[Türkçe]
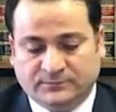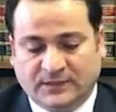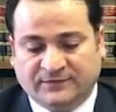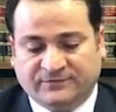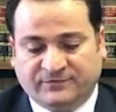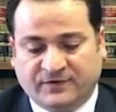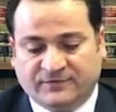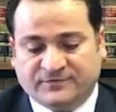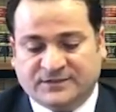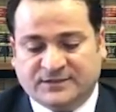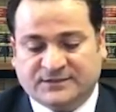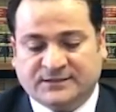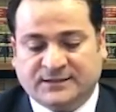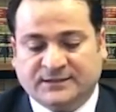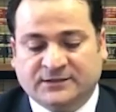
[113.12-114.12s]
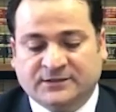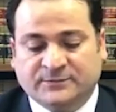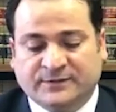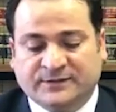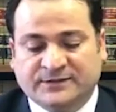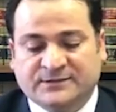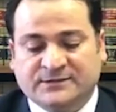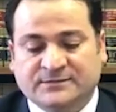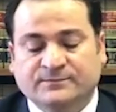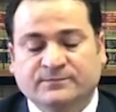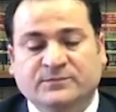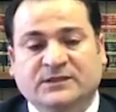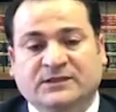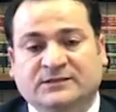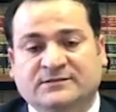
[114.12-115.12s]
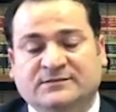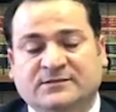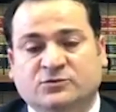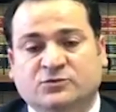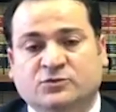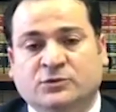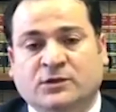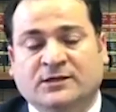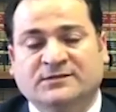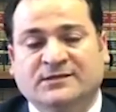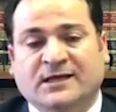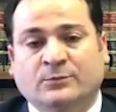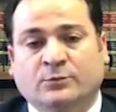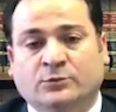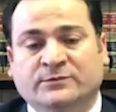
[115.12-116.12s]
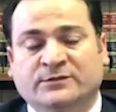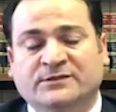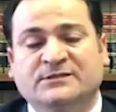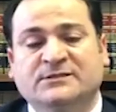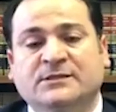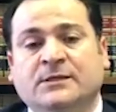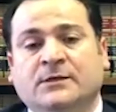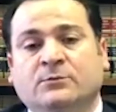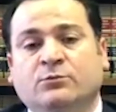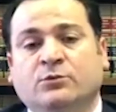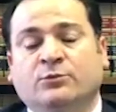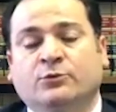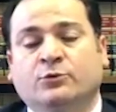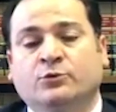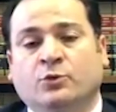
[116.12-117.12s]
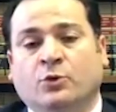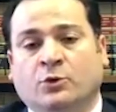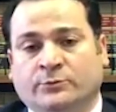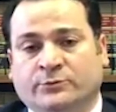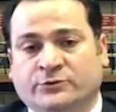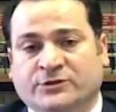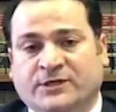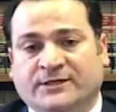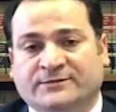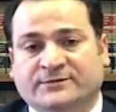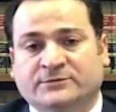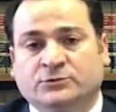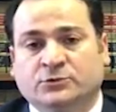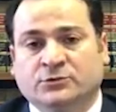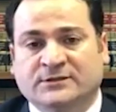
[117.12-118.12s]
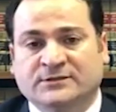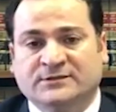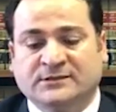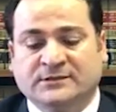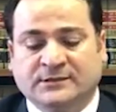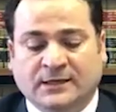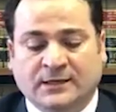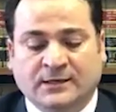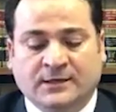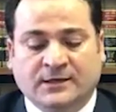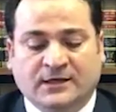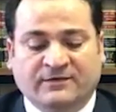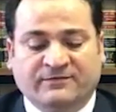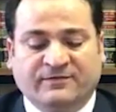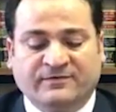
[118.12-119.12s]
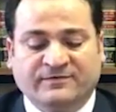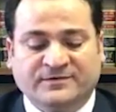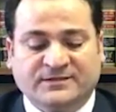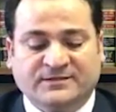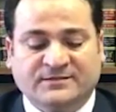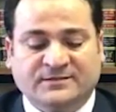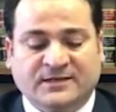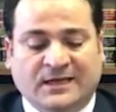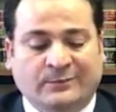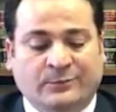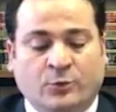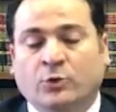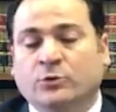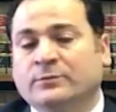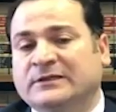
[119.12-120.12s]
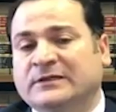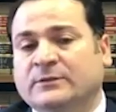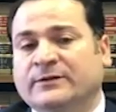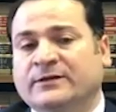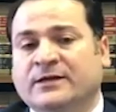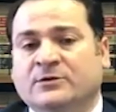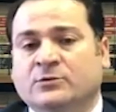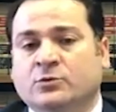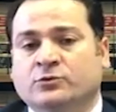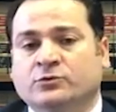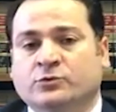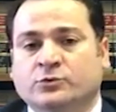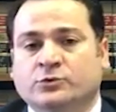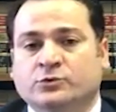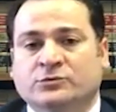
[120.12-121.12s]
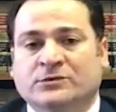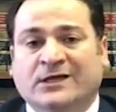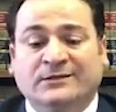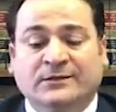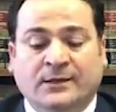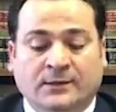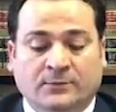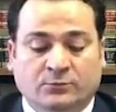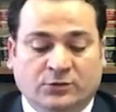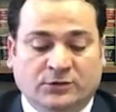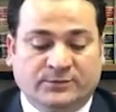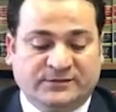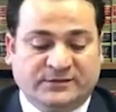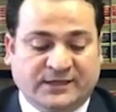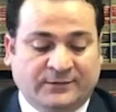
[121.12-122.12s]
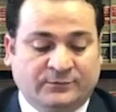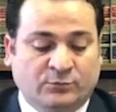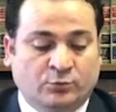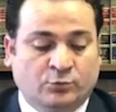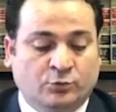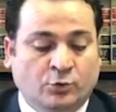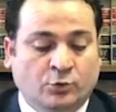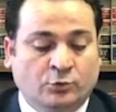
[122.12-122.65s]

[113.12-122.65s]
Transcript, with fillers: EFA vizesiyle girmeniz ya da statüsüne sahip olmanız mümkün olmayacaktır. Dolayısıyla EFA vizesi sahibi olmadan Amerikan konsolosundan böyle bir seyahat mümkün